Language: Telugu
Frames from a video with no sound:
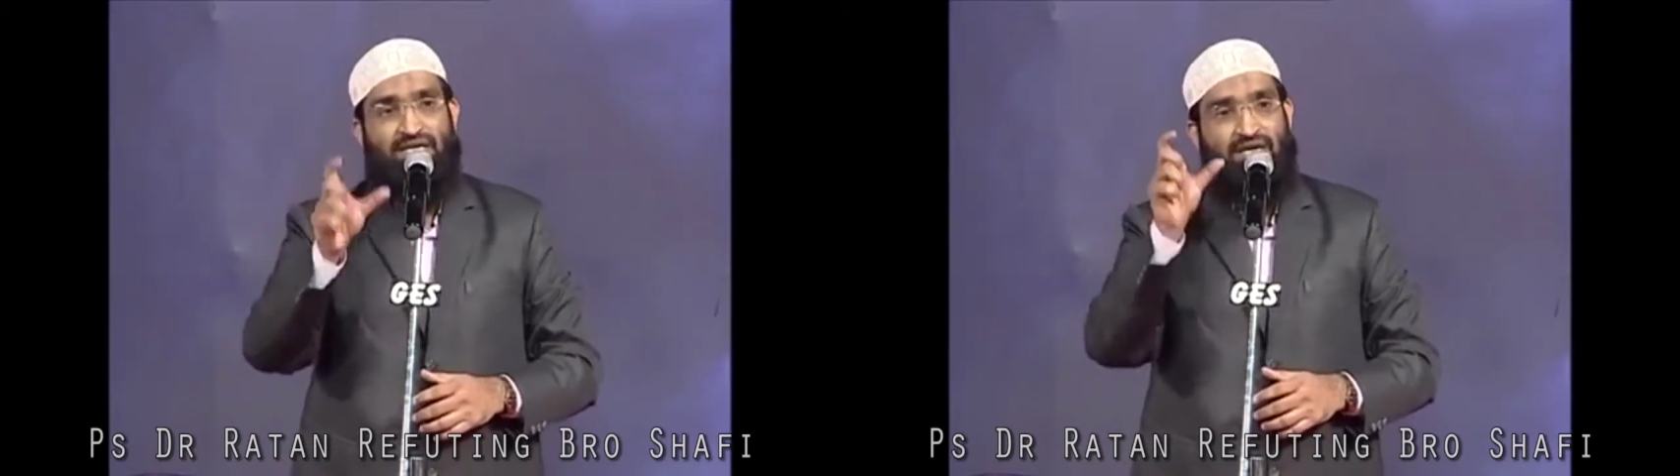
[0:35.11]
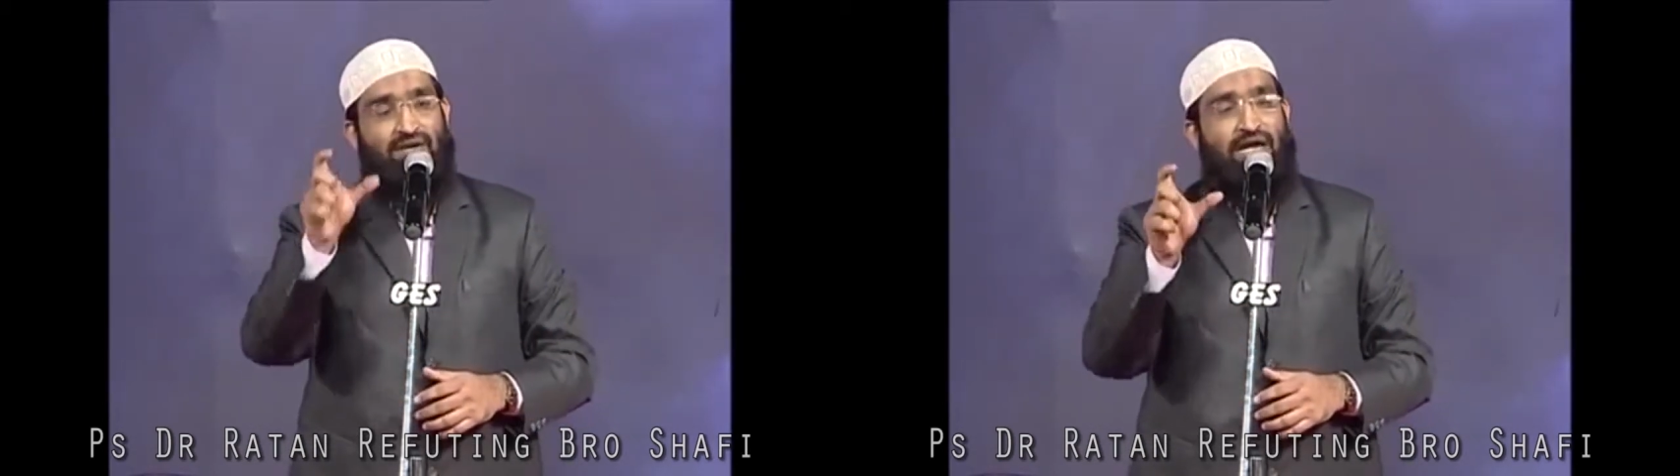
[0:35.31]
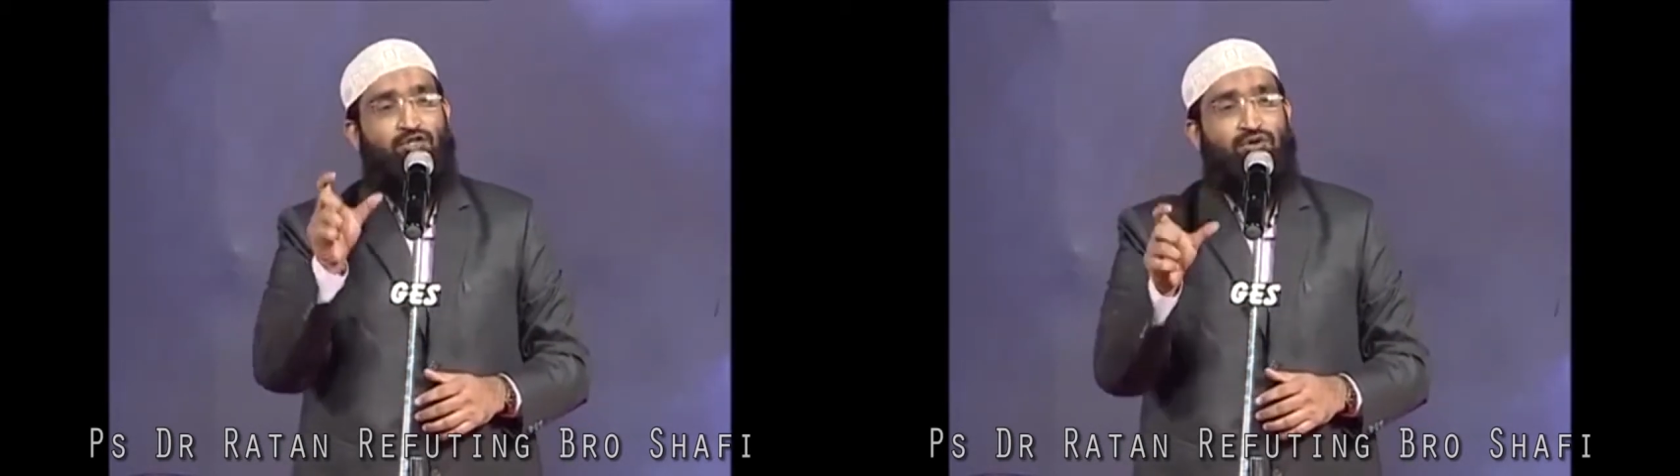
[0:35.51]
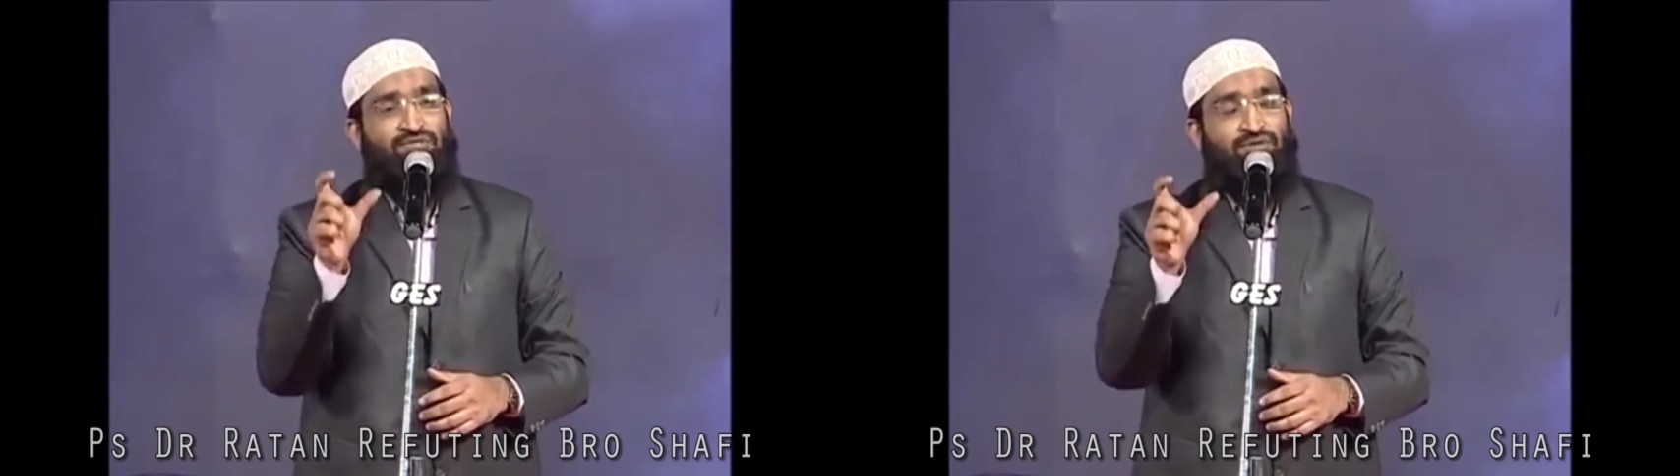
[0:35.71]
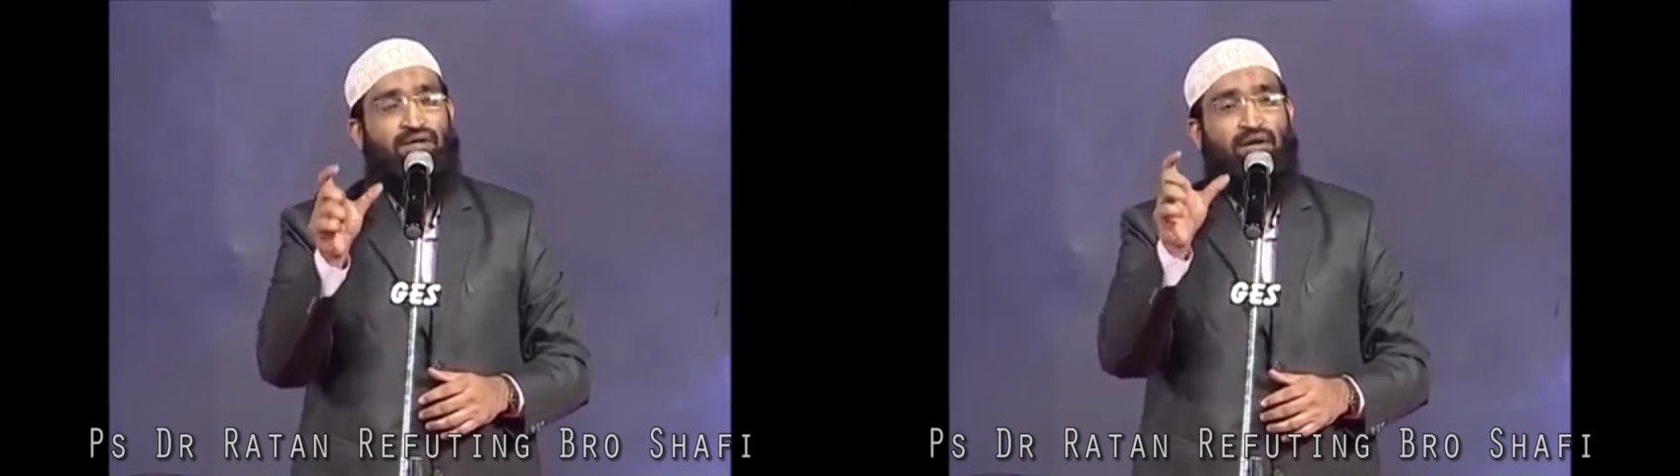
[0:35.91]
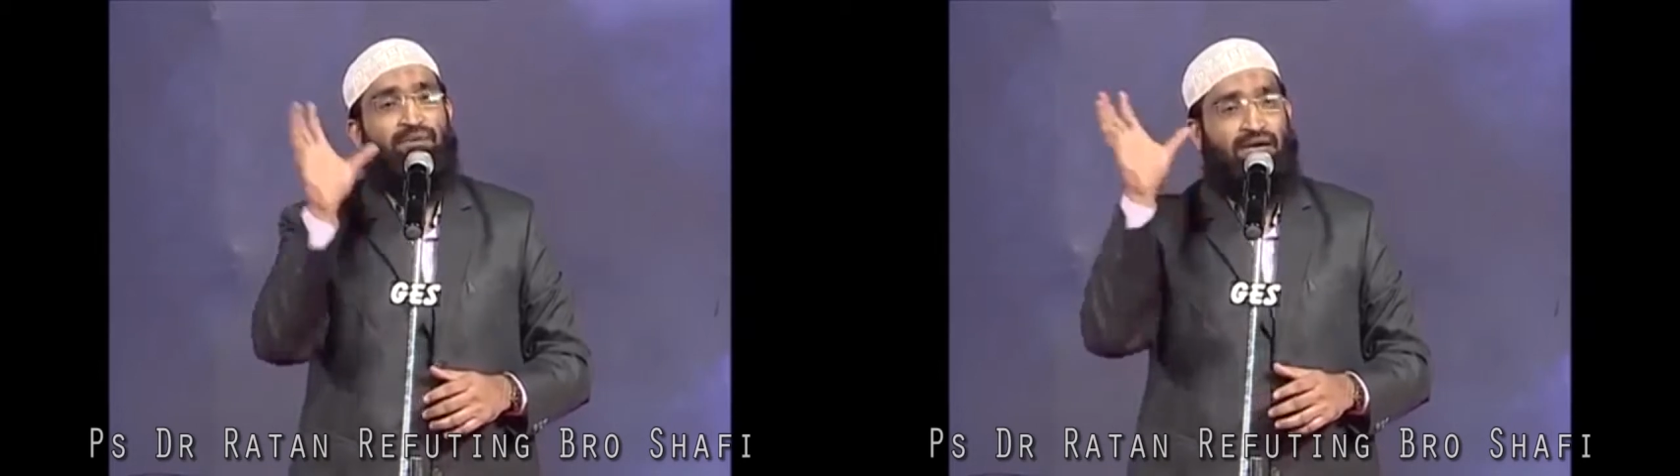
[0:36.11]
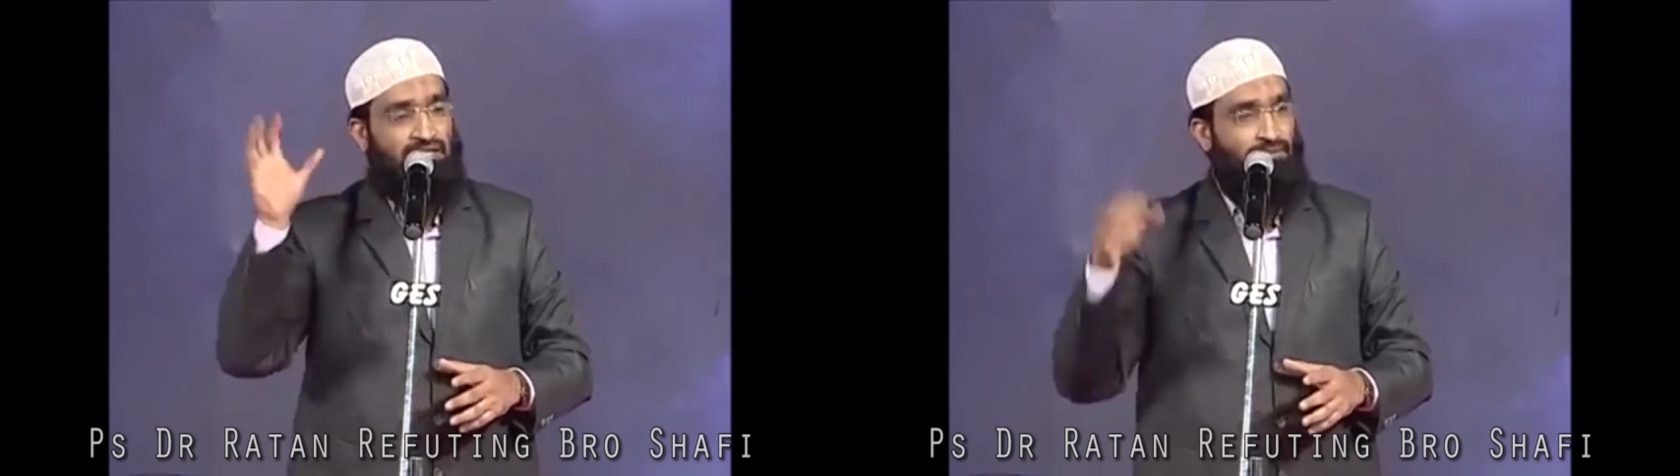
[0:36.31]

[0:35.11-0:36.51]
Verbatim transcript: ఈ ఐదో విషయం కనుక మీకు